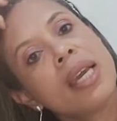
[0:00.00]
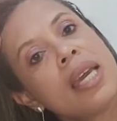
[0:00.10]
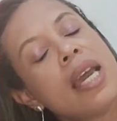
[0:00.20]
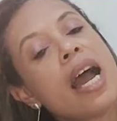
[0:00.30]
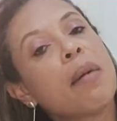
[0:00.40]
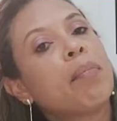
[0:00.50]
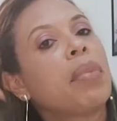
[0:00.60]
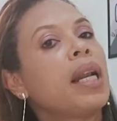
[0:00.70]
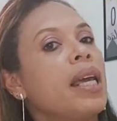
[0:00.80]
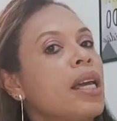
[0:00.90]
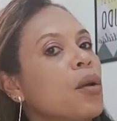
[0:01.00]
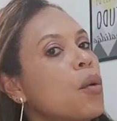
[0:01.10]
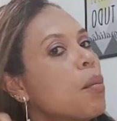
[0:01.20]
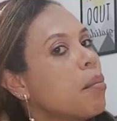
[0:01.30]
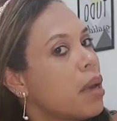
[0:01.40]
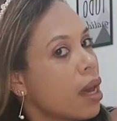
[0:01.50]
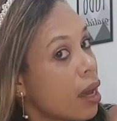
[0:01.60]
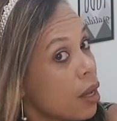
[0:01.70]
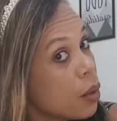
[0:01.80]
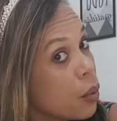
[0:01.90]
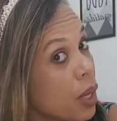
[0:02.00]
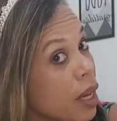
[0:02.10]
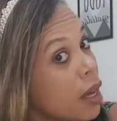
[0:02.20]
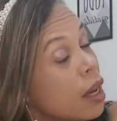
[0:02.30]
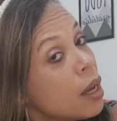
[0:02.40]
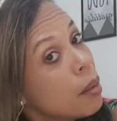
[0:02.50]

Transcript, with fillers: e aplico meio e